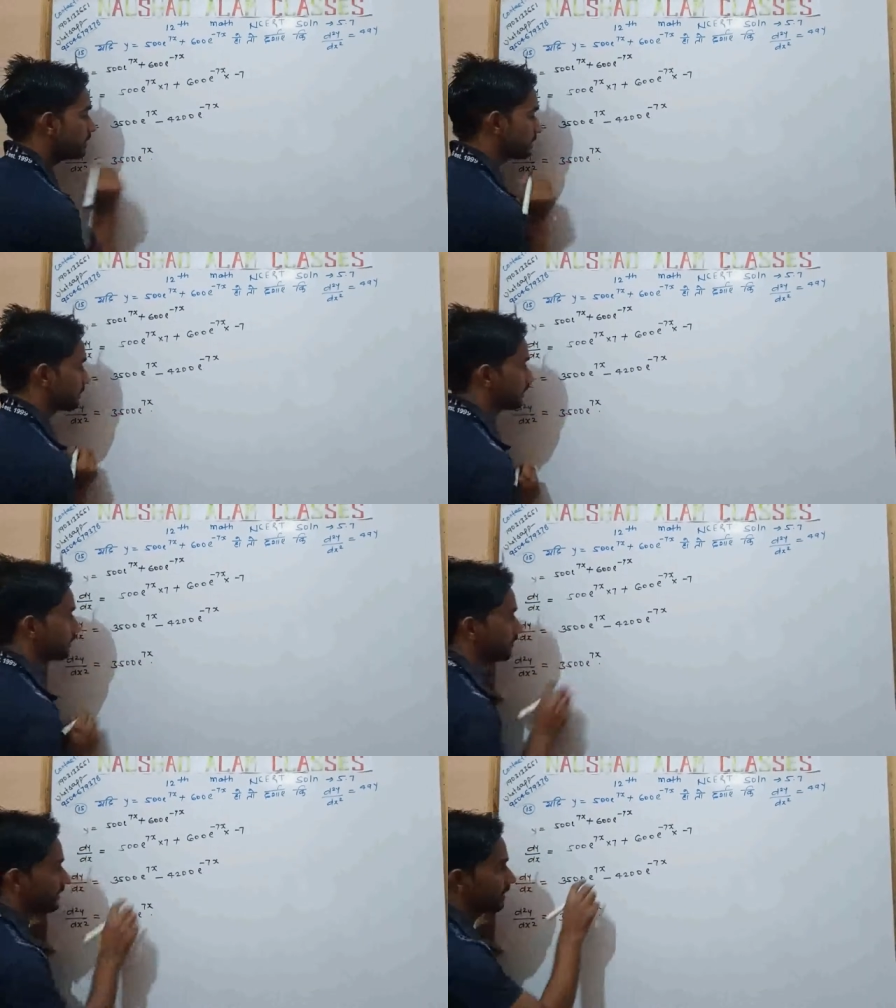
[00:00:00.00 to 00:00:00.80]
इंटू
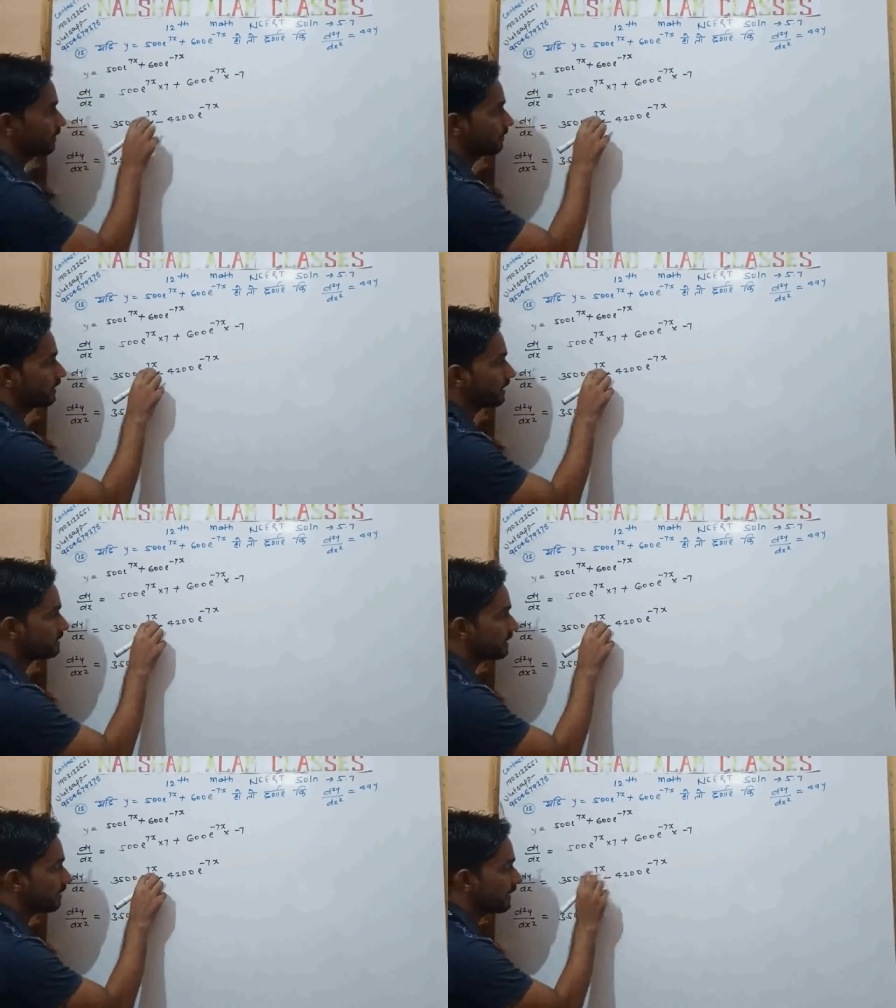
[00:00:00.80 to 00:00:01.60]
फिर
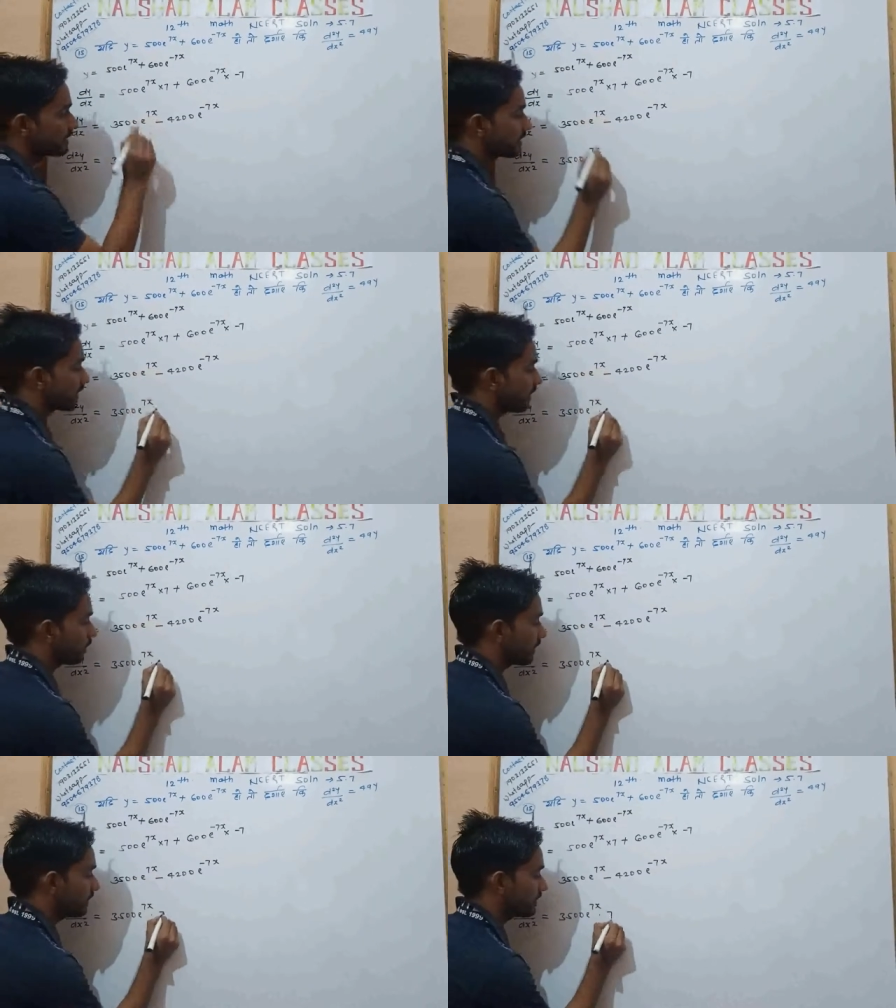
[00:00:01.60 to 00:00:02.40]
सेवन एक्स का क्या
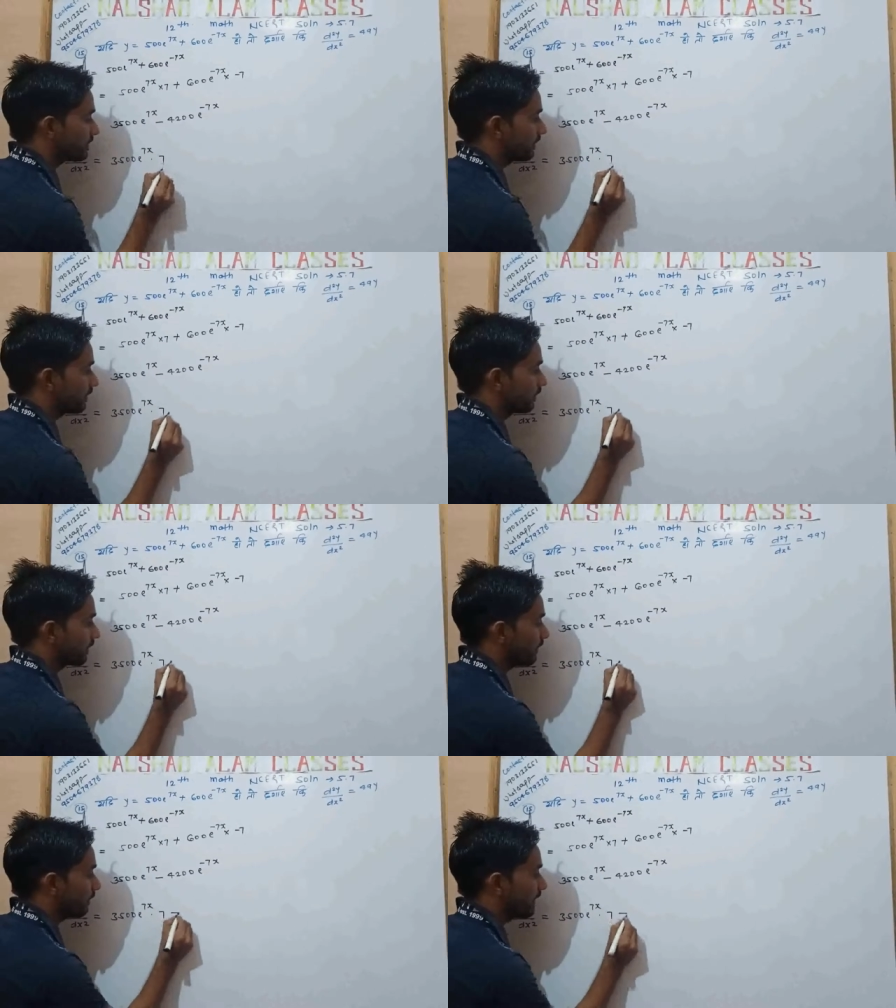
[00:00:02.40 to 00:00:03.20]
होगा सेवन
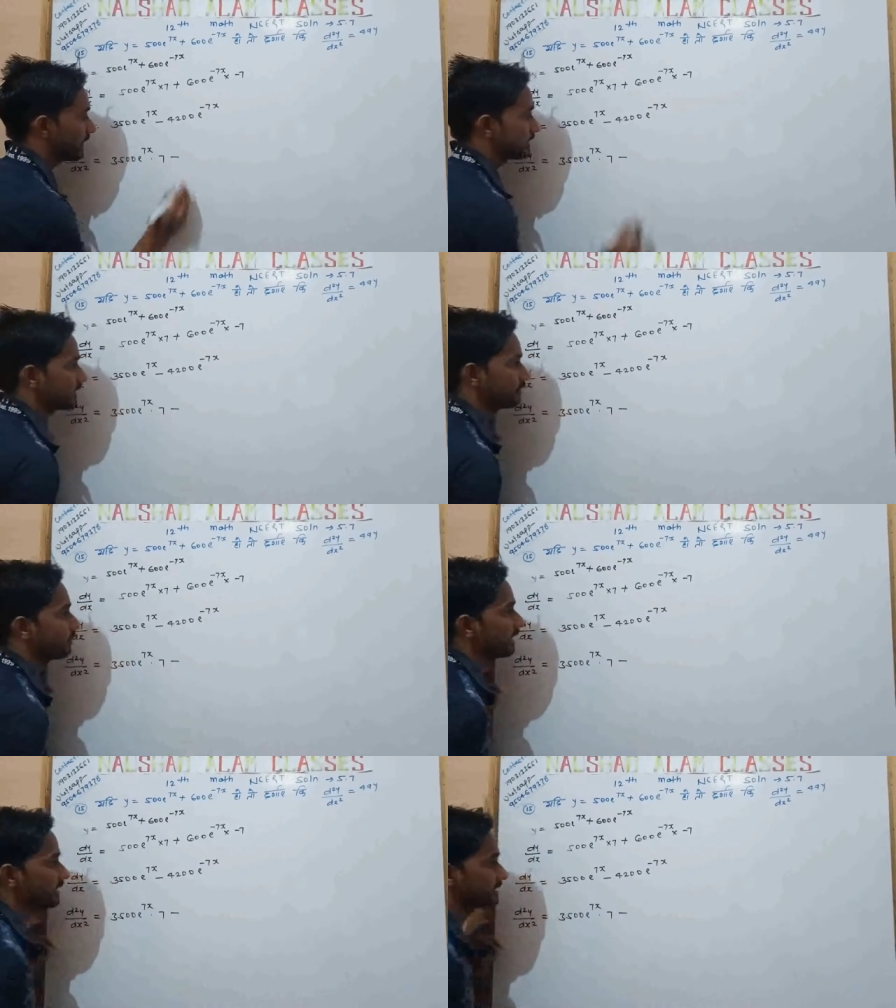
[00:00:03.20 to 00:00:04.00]
होगा माइनस है तो
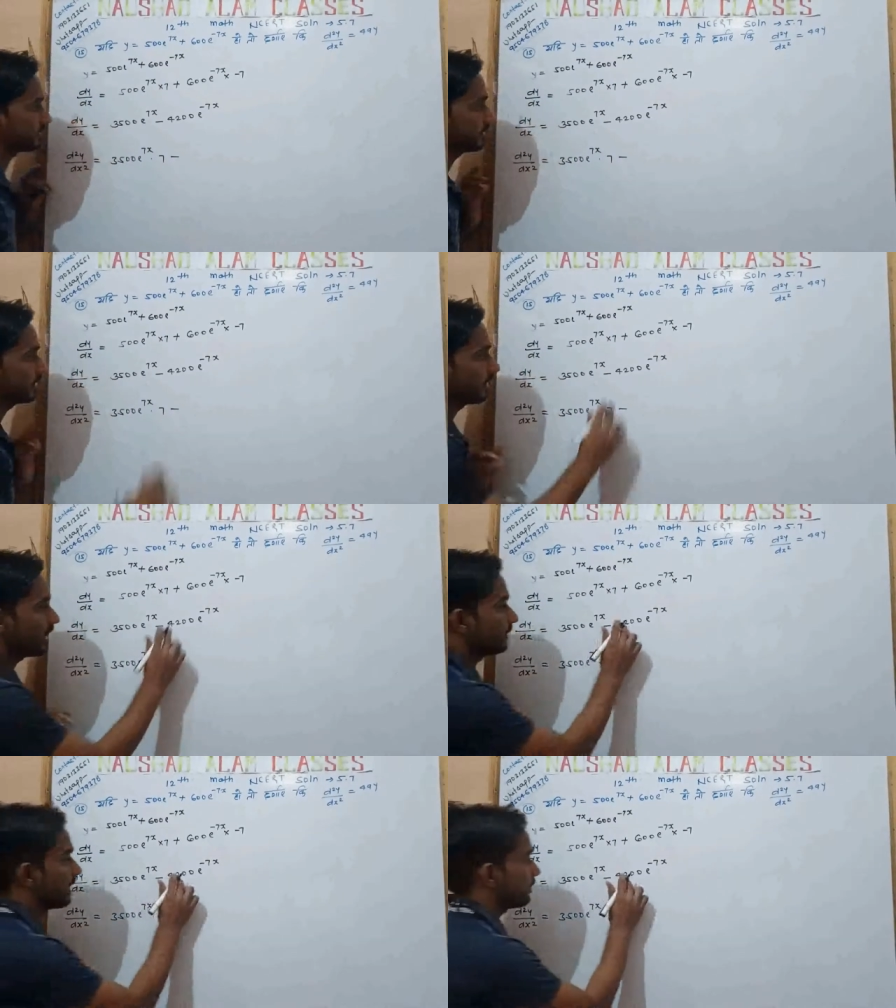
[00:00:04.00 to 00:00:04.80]
माइनस
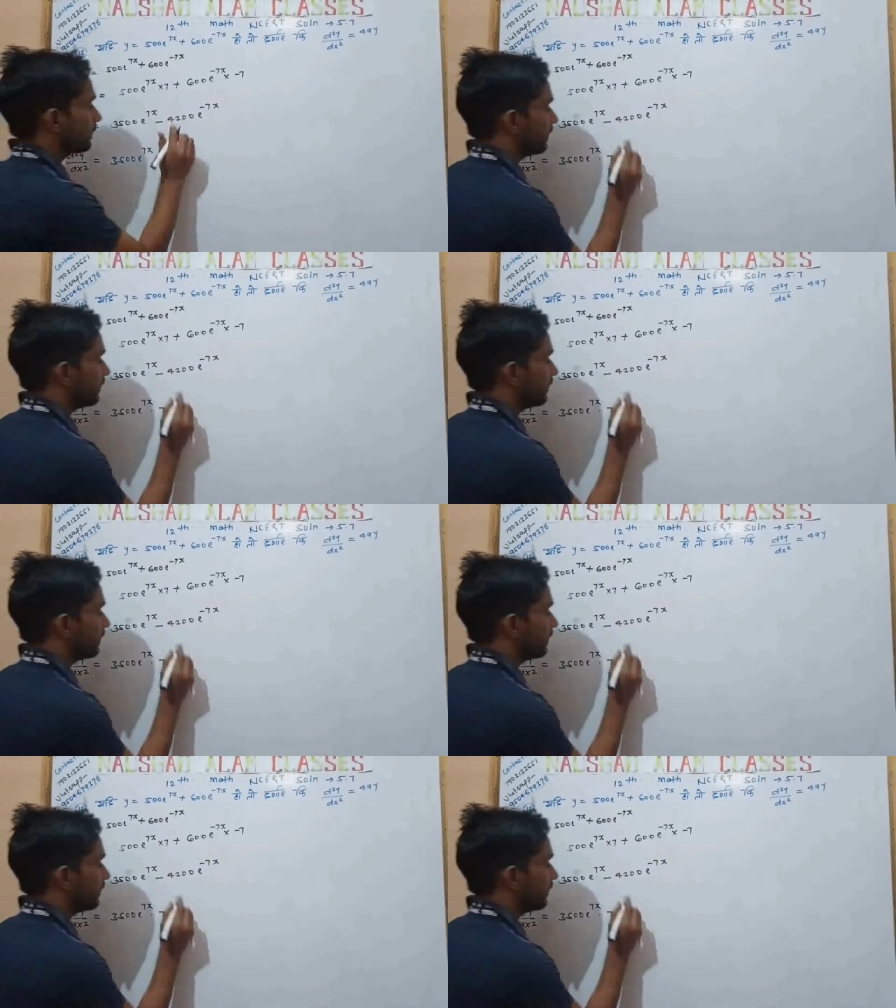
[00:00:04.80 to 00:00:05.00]
अब यहाँ पे